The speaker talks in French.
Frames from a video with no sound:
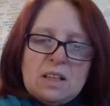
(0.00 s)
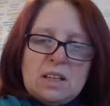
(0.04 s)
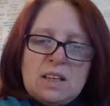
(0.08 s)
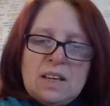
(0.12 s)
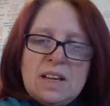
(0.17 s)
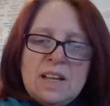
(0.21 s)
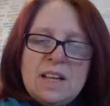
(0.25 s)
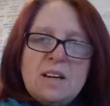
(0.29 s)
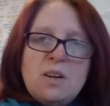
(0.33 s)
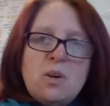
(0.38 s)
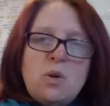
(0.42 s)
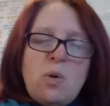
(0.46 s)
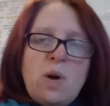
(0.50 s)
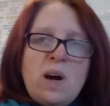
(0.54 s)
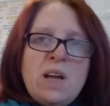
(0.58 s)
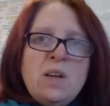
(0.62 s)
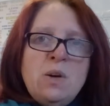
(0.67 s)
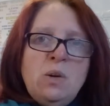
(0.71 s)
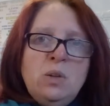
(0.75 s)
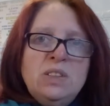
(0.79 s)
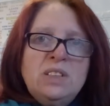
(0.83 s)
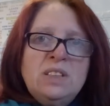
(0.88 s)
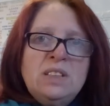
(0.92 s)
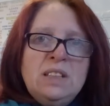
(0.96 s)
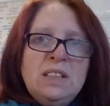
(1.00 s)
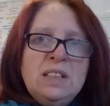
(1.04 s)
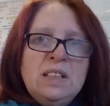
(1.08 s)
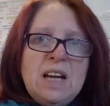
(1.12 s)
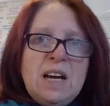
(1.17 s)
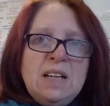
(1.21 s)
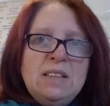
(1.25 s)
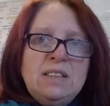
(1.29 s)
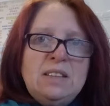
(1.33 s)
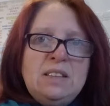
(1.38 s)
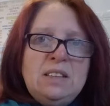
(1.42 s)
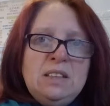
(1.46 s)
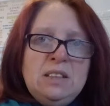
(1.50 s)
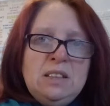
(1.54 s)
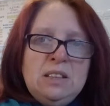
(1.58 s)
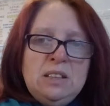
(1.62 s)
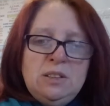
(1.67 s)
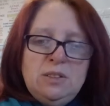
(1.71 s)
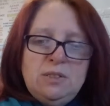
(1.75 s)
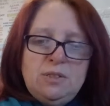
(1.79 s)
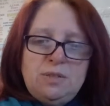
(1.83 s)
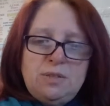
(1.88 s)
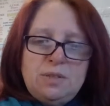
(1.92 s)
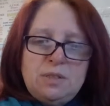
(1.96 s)
les croyances
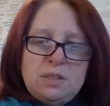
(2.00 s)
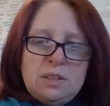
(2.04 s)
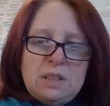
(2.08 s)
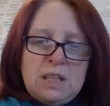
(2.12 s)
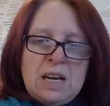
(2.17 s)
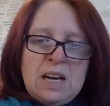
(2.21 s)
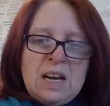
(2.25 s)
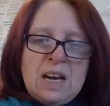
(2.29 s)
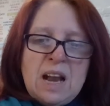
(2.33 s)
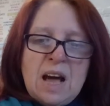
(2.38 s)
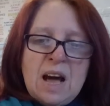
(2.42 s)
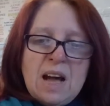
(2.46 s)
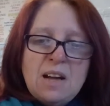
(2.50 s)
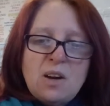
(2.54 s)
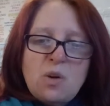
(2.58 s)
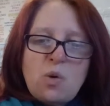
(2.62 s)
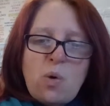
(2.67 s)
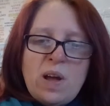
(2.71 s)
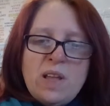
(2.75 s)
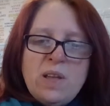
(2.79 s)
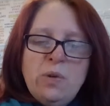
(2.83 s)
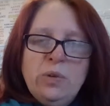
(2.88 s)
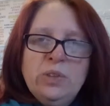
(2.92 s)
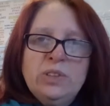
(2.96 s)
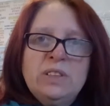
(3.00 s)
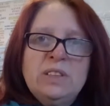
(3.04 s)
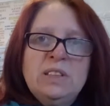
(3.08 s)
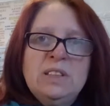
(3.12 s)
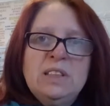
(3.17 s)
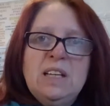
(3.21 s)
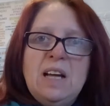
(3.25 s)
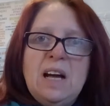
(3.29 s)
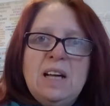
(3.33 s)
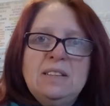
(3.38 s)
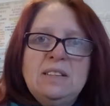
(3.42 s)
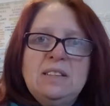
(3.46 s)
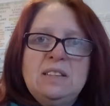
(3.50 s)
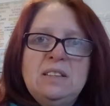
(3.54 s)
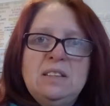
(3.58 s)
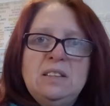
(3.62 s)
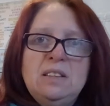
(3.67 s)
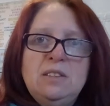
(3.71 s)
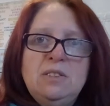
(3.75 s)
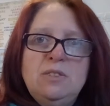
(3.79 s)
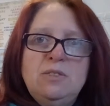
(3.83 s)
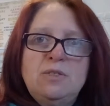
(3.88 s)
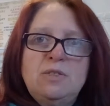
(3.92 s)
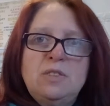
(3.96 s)
négatives, la croyance
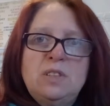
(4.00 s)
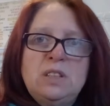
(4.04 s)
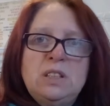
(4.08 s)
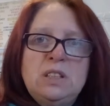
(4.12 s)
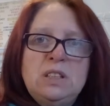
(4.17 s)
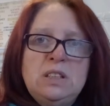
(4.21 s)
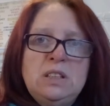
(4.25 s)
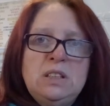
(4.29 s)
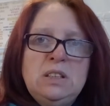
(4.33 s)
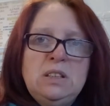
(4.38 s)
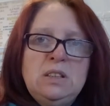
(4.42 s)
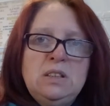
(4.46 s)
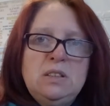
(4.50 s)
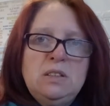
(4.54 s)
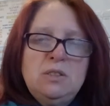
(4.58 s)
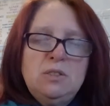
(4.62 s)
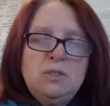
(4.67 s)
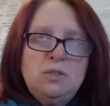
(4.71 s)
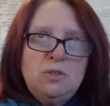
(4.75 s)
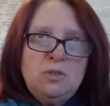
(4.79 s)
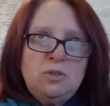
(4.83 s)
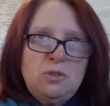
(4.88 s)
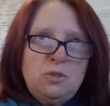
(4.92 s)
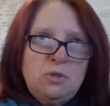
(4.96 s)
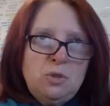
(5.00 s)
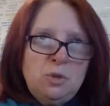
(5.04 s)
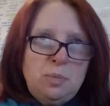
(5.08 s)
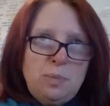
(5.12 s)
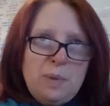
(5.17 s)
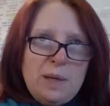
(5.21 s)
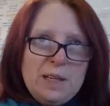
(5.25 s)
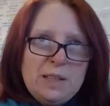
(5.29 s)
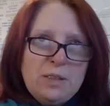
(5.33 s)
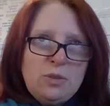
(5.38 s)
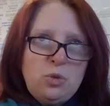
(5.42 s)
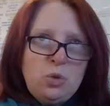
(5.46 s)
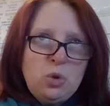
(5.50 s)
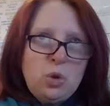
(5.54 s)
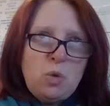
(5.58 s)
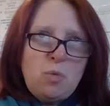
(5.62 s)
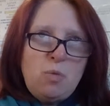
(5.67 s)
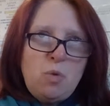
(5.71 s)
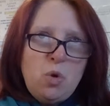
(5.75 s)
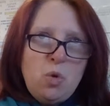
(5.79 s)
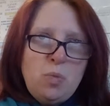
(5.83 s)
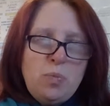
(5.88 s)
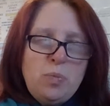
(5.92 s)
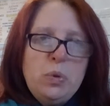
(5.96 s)
négative qui vous
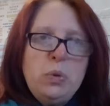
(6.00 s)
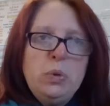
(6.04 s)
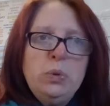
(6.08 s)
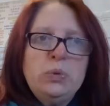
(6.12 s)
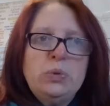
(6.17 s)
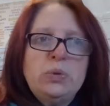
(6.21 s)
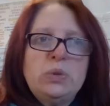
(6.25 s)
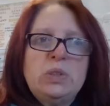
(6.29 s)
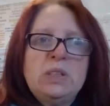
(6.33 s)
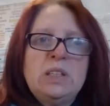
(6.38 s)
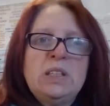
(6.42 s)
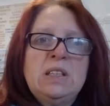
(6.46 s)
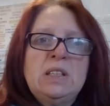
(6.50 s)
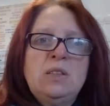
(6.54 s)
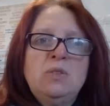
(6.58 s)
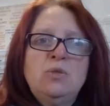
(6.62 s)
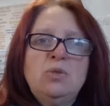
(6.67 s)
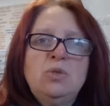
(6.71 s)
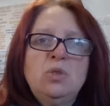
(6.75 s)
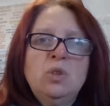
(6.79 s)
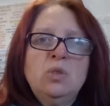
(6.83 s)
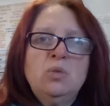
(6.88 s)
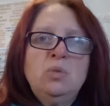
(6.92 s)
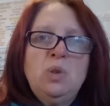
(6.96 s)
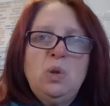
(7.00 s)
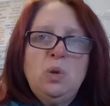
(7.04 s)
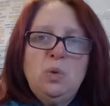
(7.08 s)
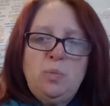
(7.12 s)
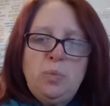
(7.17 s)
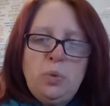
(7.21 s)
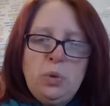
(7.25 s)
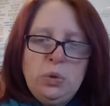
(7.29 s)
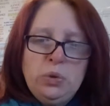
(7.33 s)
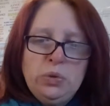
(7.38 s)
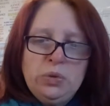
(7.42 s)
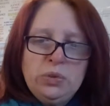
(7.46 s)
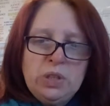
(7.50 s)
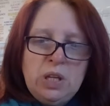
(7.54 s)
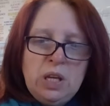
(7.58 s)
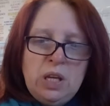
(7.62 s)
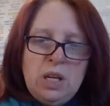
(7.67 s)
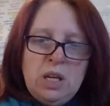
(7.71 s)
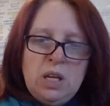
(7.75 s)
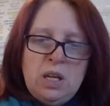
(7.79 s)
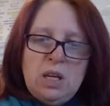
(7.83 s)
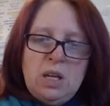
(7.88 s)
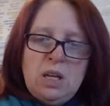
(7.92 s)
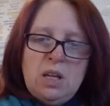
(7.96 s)
perturbe le plus et qui vous ennuie le plus,
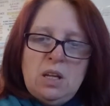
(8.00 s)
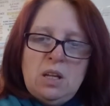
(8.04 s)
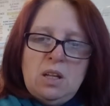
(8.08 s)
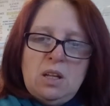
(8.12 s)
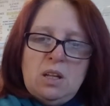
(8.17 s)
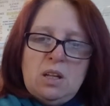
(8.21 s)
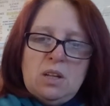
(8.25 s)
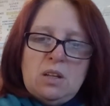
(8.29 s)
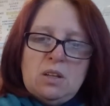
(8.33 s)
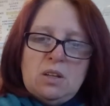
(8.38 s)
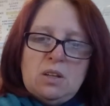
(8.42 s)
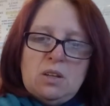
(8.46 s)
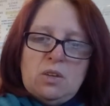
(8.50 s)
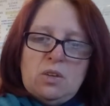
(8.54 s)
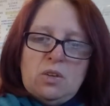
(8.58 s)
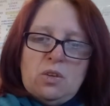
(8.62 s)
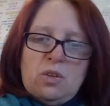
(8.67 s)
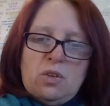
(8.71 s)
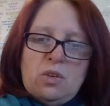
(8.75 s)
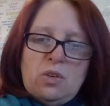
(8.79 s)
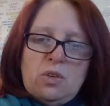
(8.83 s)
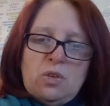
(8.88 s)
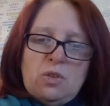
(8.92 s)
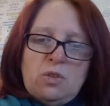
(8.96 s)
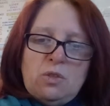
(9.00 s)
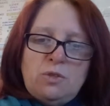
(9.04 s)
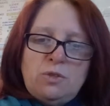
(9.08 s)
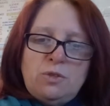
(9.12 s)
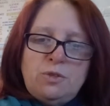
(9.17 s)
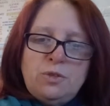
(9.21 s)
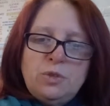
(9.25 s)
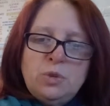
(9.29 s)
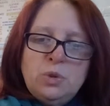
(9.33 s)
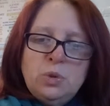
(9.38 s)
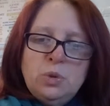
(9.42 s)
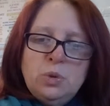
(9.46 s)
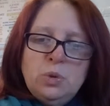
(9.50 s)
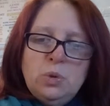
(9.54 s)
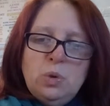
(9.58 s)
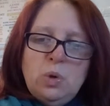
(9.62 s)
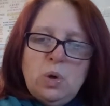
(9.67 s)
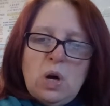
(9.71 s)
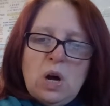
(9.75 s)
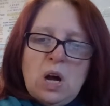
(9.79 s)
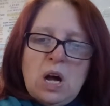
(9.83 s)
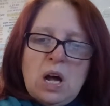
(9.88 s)
vous,